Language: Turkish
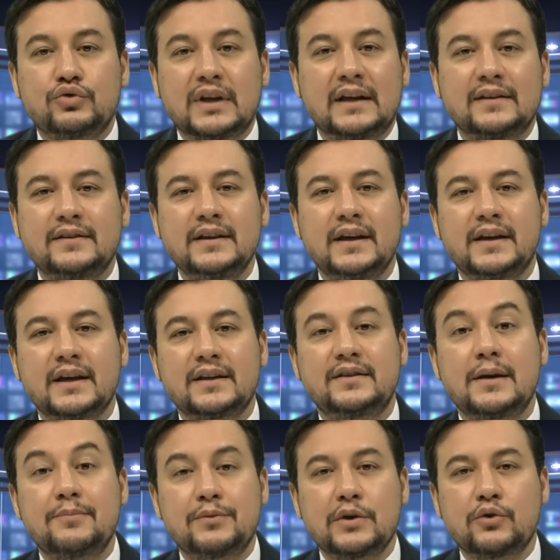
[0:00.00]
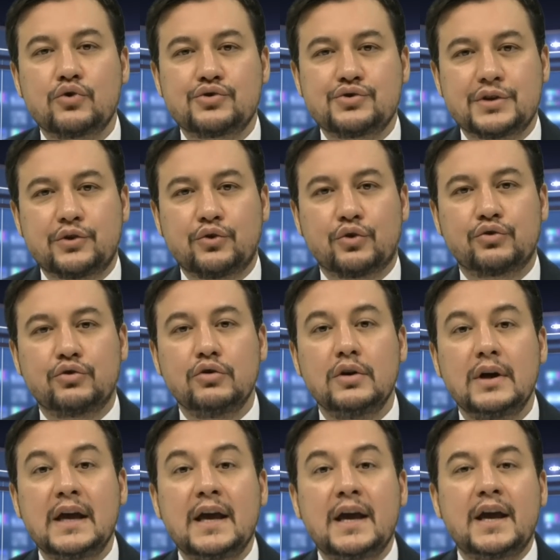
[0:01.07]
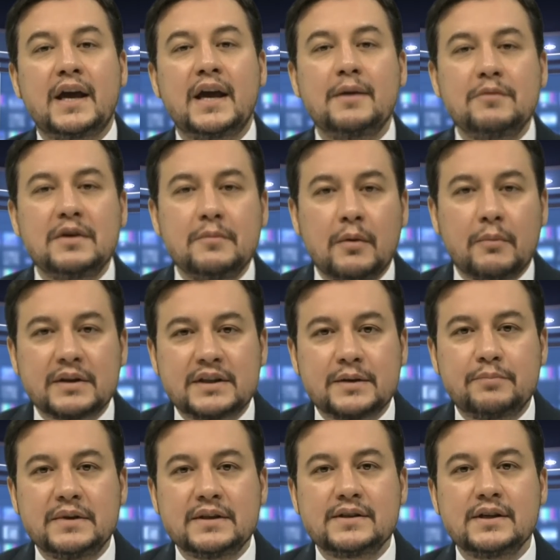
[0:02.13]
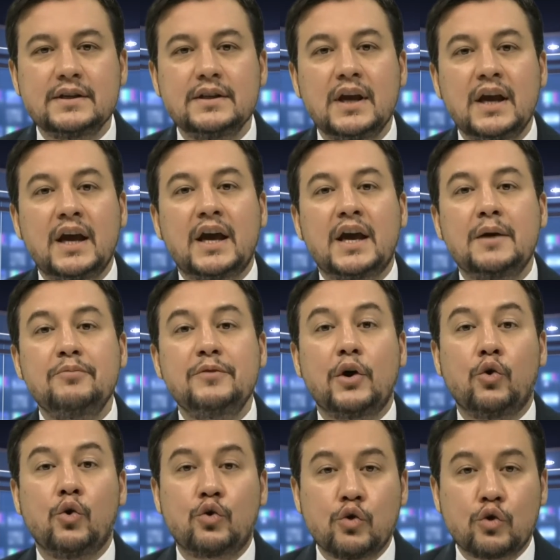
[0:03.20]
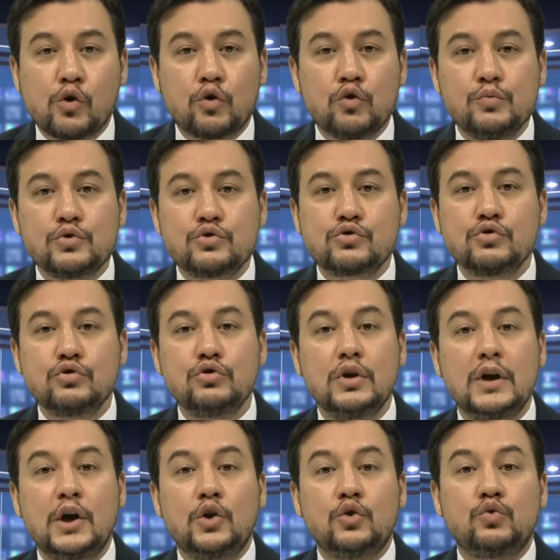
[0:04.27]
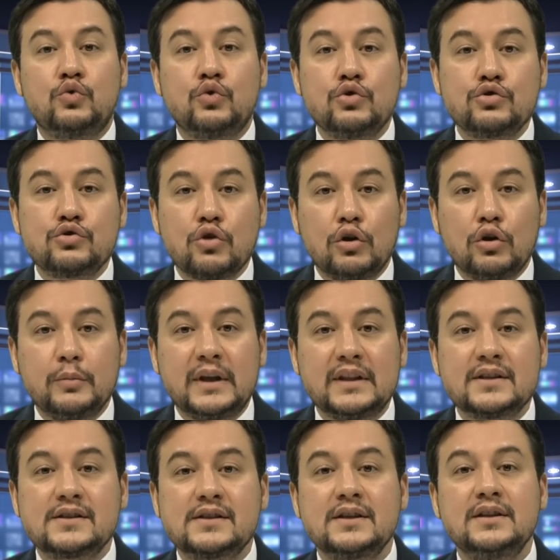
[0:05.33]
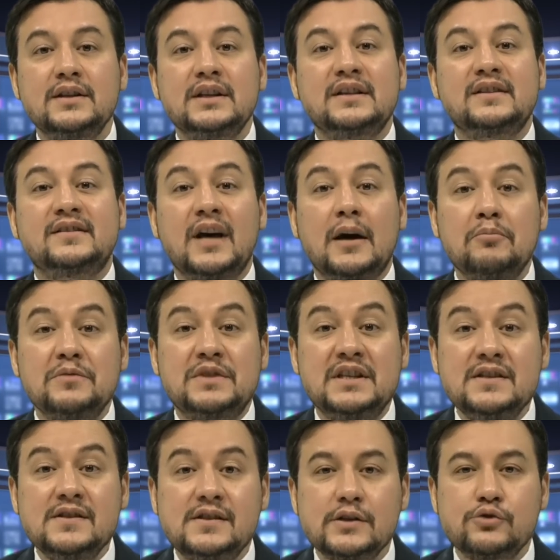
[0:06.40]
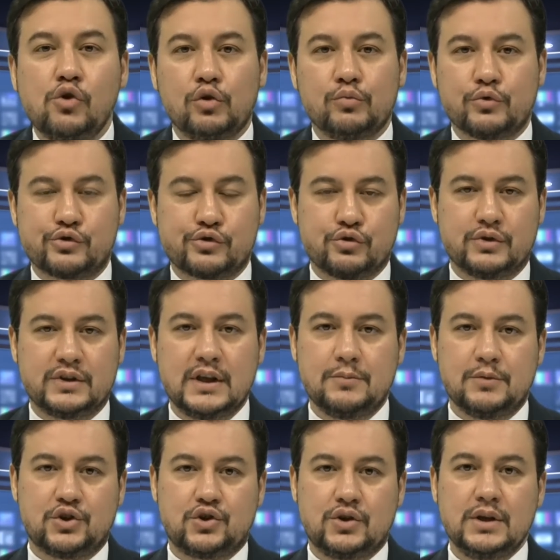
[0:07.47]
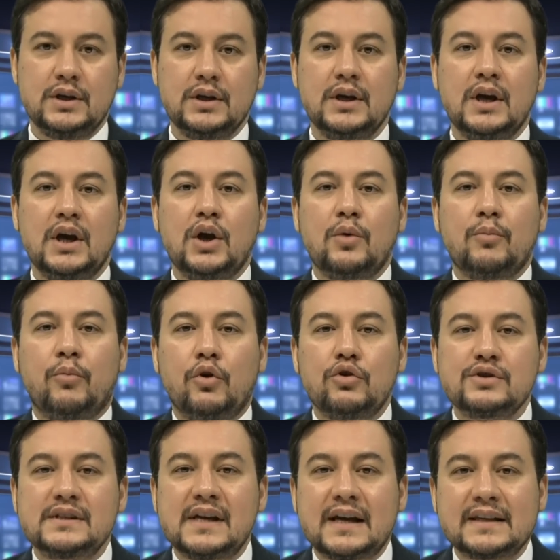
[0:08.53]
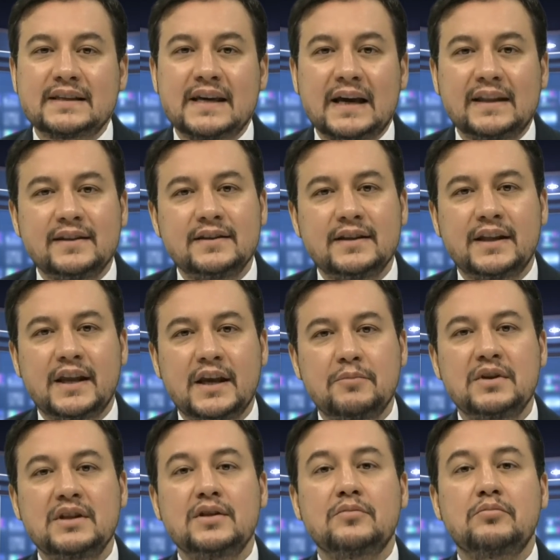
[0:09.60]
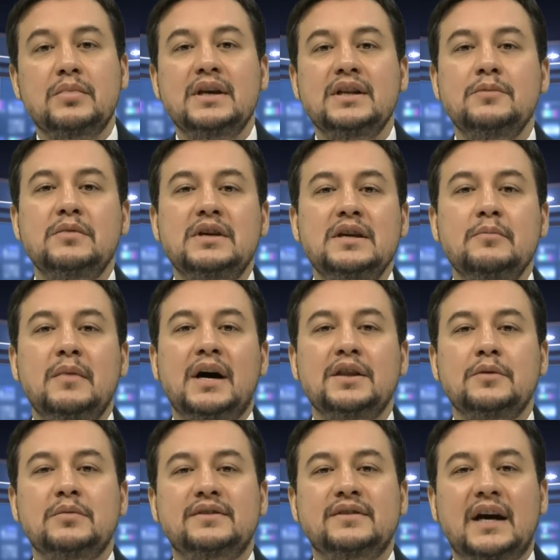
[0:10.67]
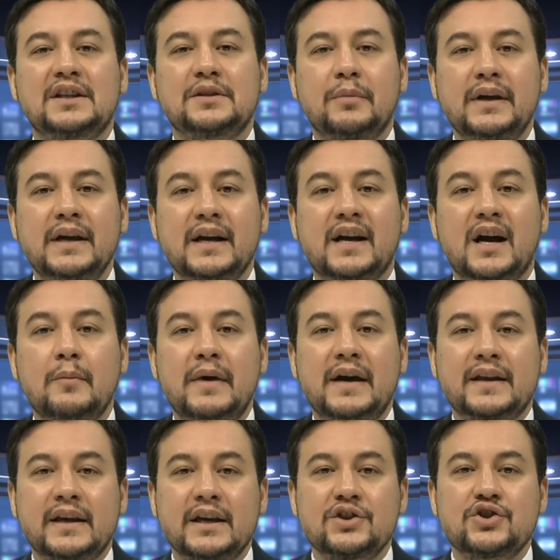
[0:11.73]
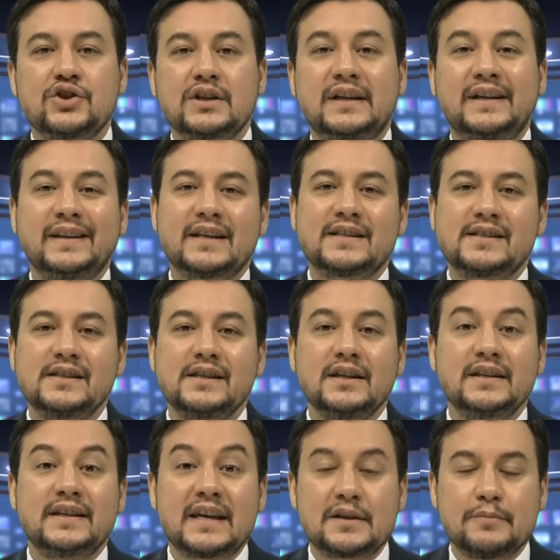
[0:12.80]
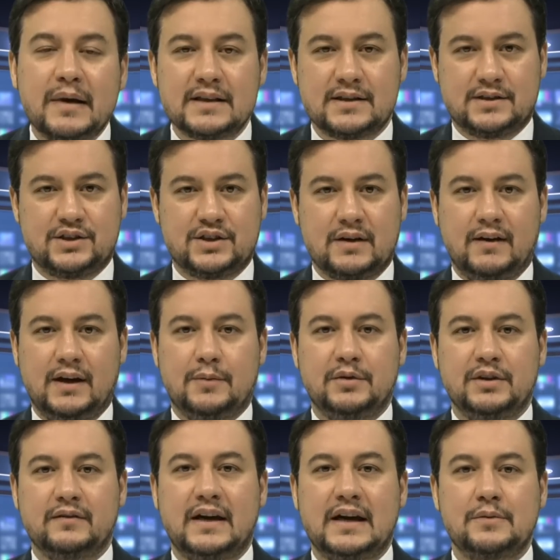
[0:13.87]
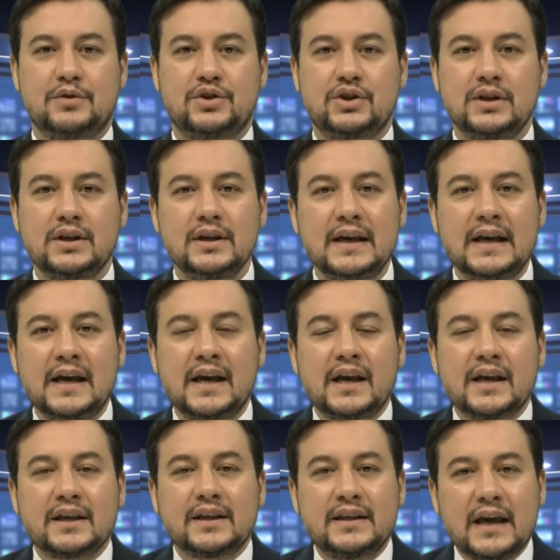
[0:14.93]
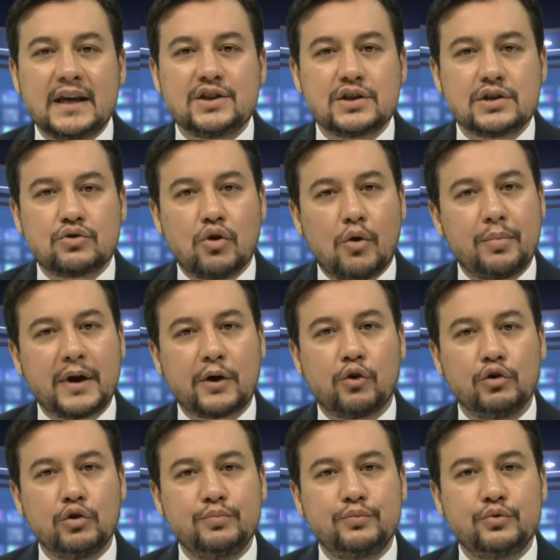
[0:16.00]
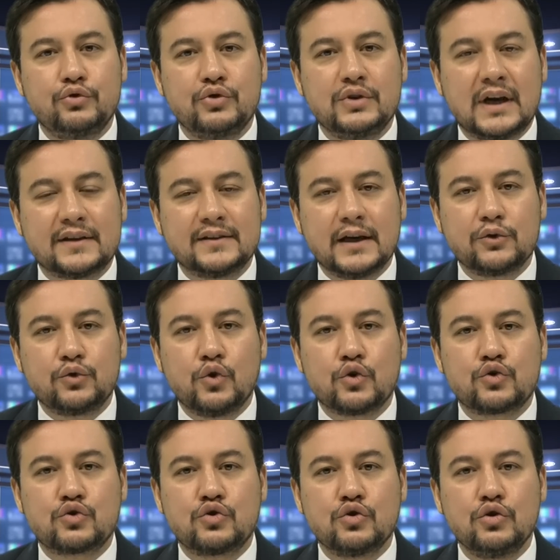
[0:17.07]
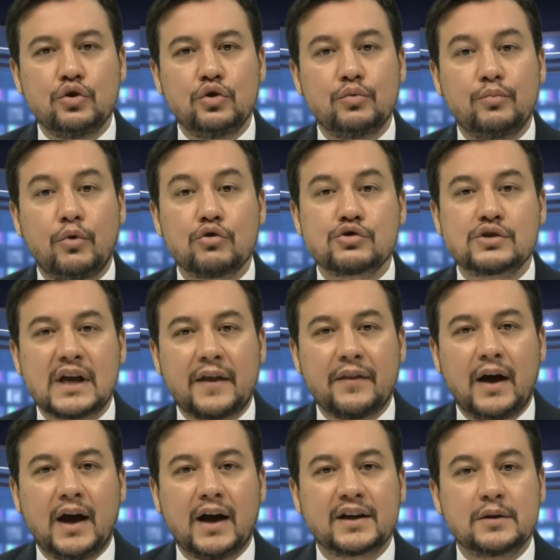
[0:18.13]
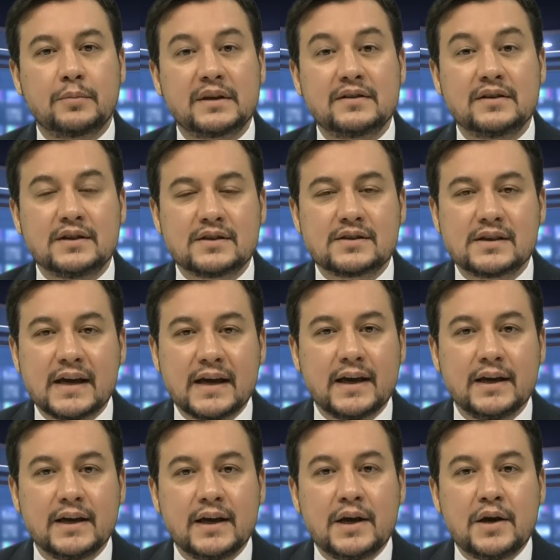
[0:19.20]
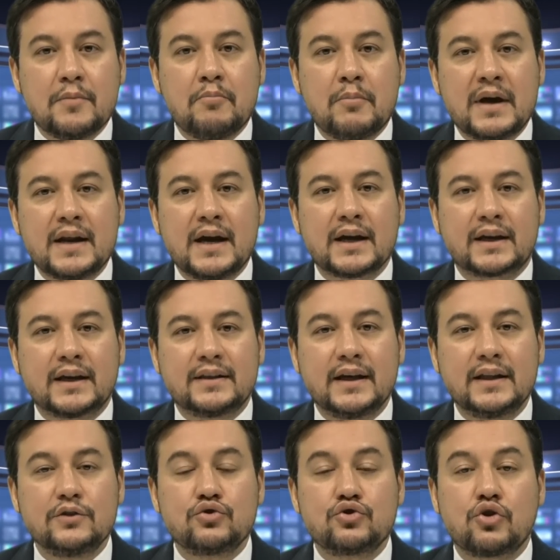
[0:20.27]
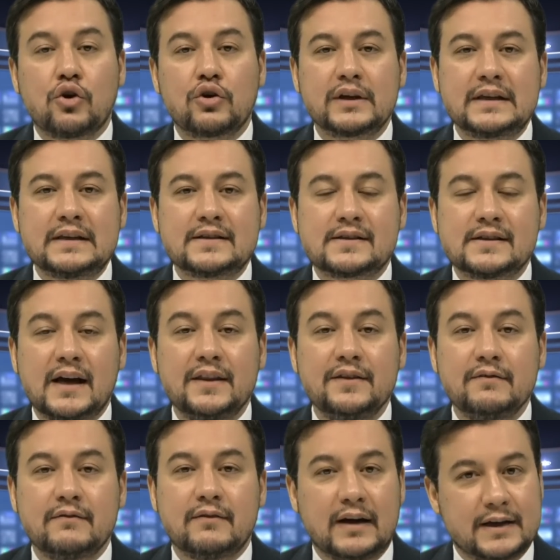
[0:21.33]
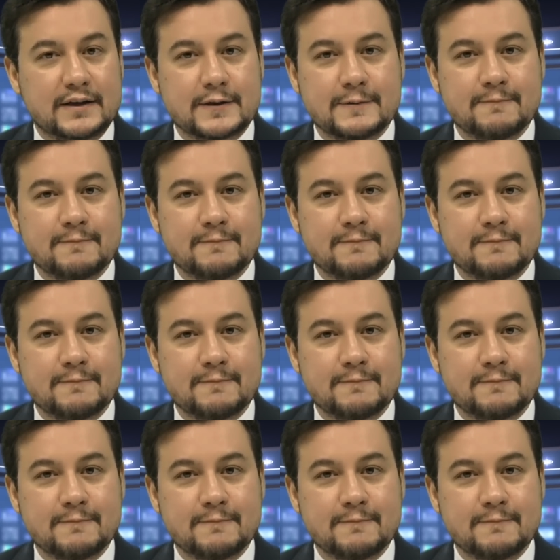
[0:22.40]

utan diyerek tepki gösteriyordu. Hem imam hatiplisin hem de hukuk okumuşsun, dürüst olmalısın, tam dinsiz olmuşsun demişti. Bozdağ kendinden emin benim imanımı tartmaya Kamer Genç'in klası yetmez cevabını vermişti. Genç toprak olup bu dünyadan göçtü. Bozdağ'ın akıbetini ise merak eden çok insan var.